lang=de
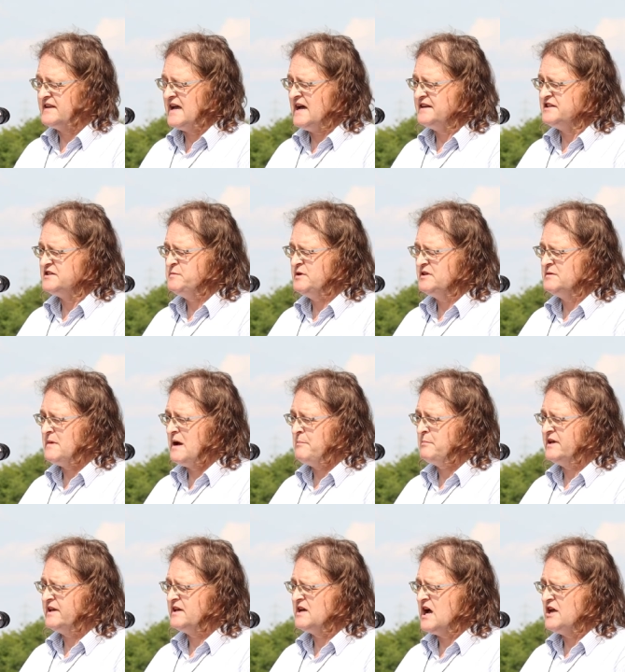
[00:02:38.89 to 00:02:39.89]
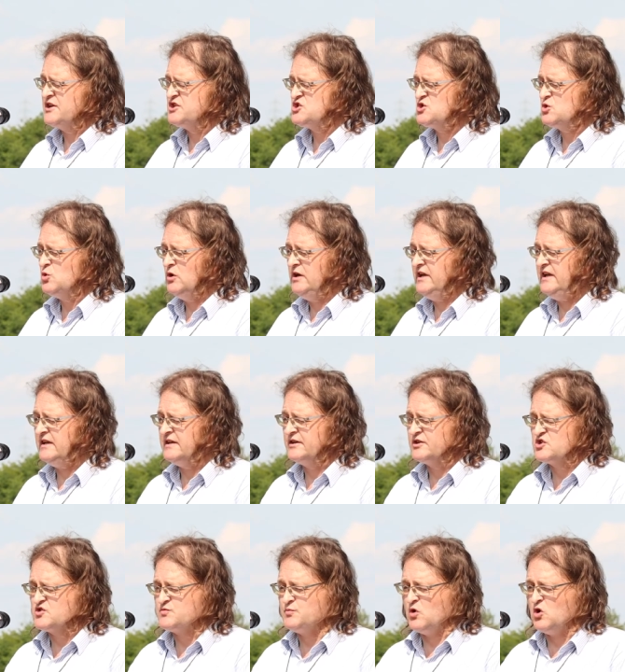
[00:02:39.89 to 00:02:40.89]
Da hatte ich mit einem amerikanischen Kollegen
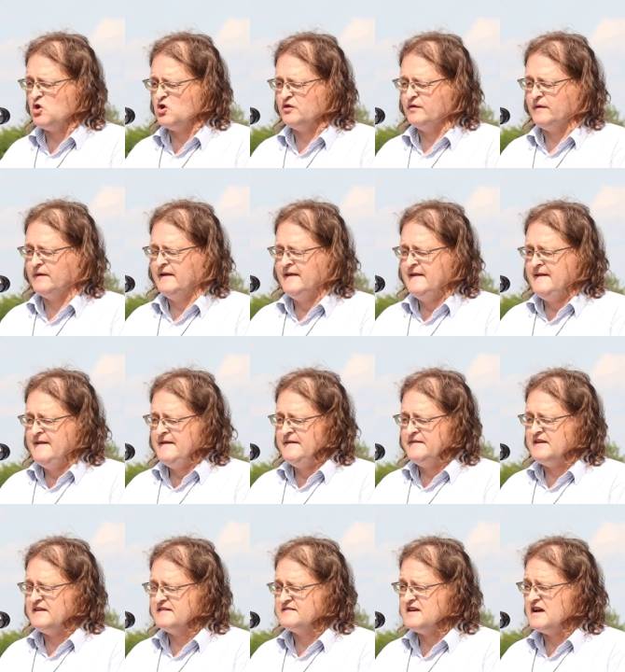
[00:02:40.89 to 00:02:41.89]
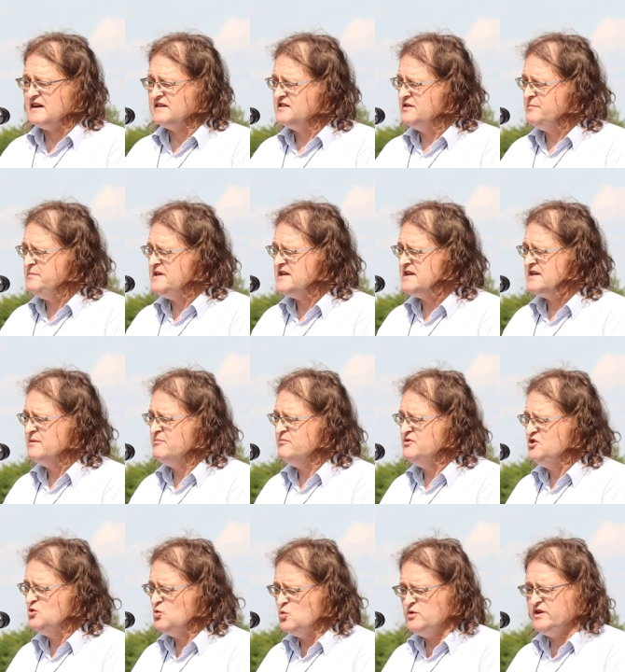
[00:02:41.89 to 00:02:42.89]
gesprochen. Der sagte mir, im
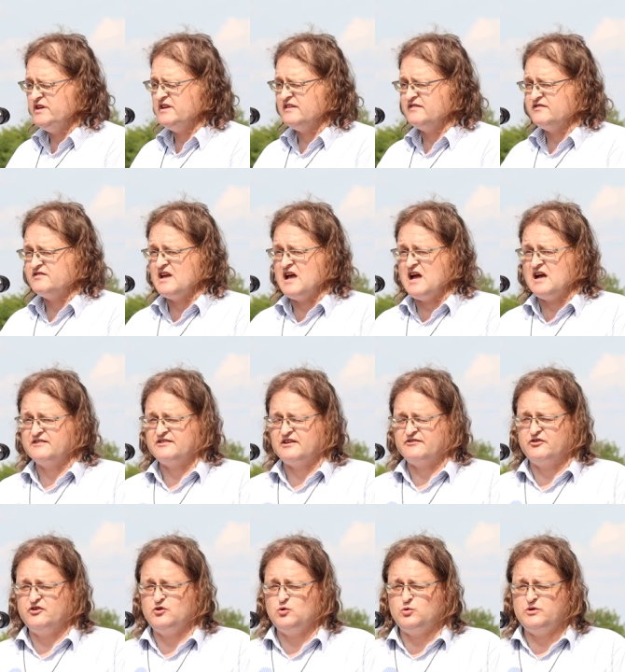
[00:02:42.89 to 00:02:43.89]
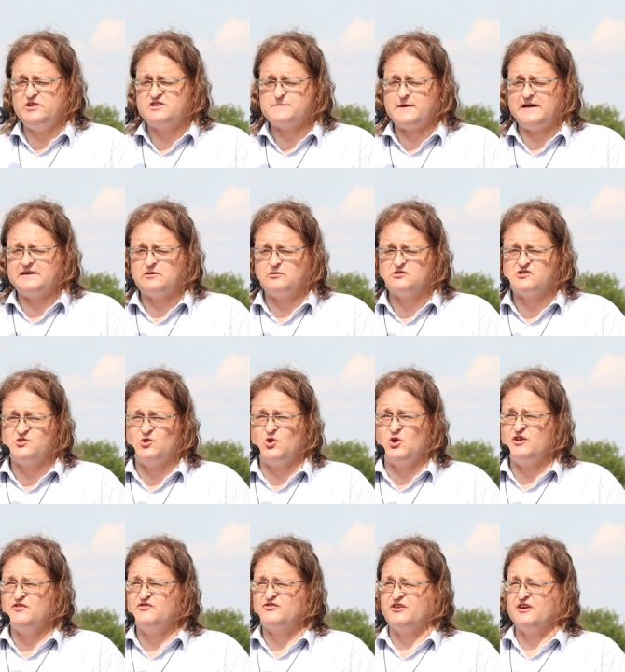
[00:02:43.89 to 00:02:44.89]
Juni des Jahres, also Juni
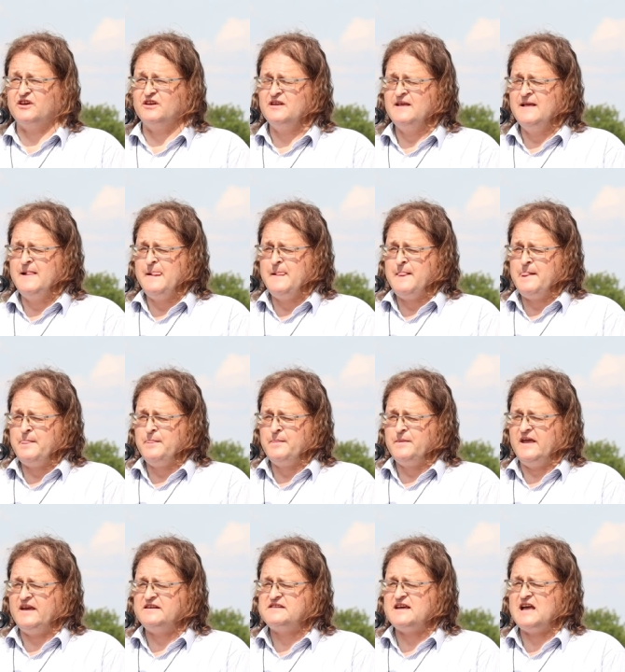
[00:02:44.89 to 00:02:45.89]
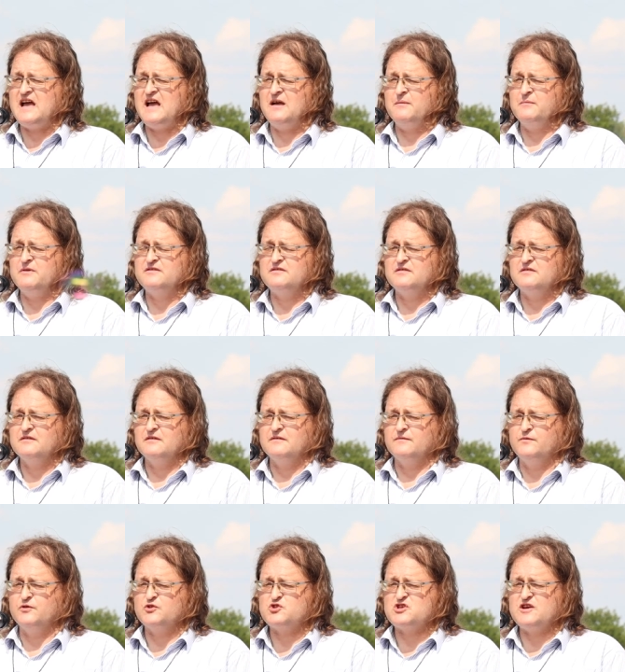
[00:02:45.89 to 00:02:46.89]
2019, hätte er mit
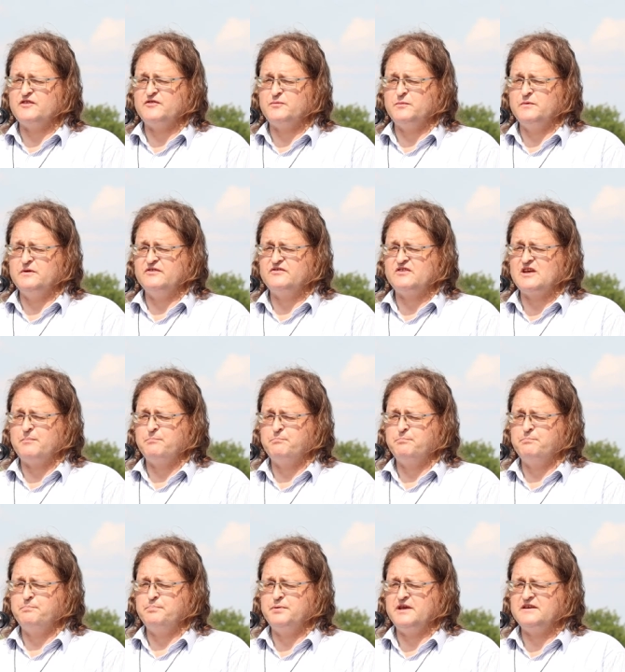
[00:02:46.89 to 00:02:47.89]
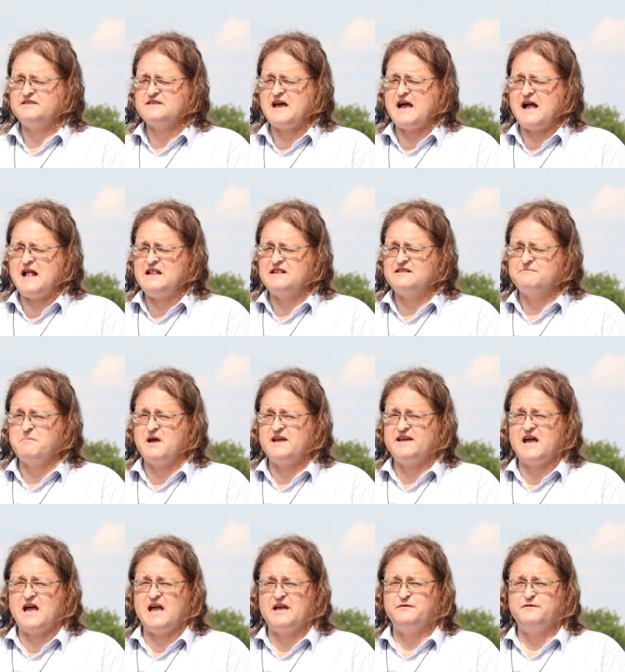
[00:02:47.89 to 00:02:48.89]
Wirtschaftsminister Peter
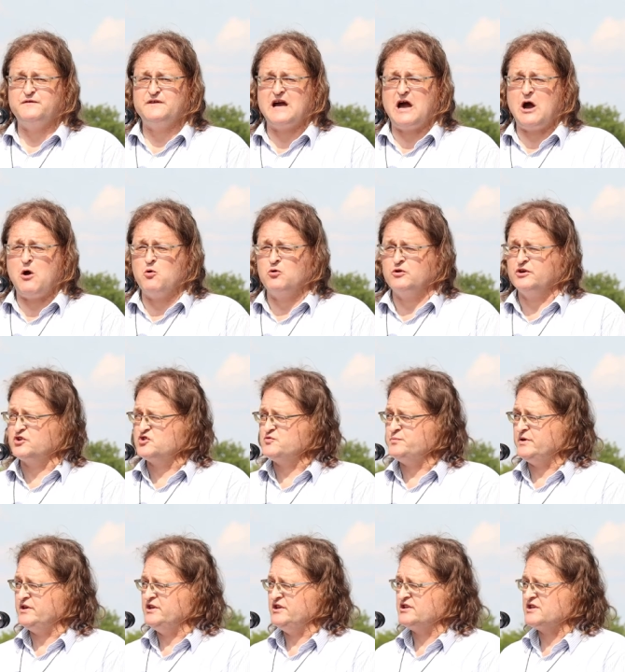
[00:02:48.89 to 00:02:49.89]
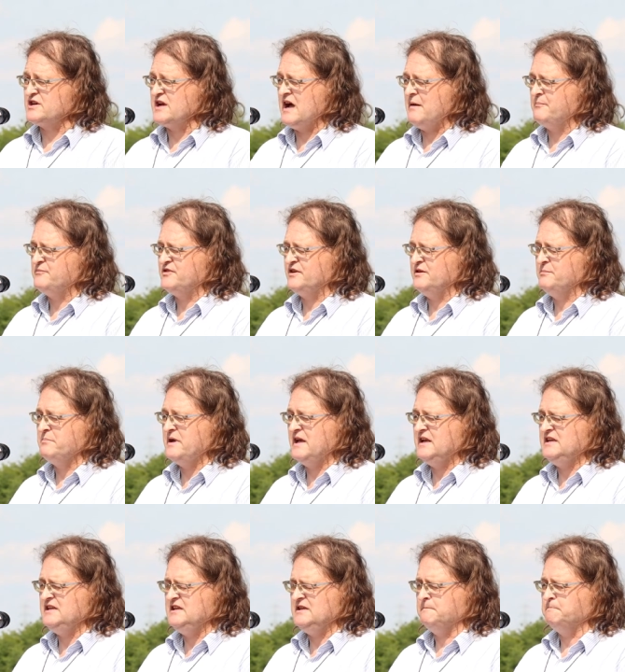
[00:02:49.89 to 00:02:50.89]
Altmaier ein Vier-Augen-Gespräch gehabt in
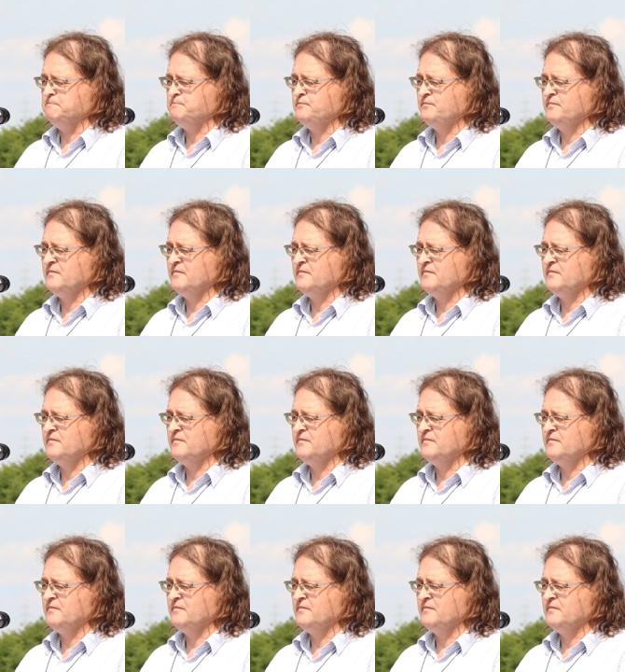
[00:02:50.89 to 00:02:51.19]
Berlin.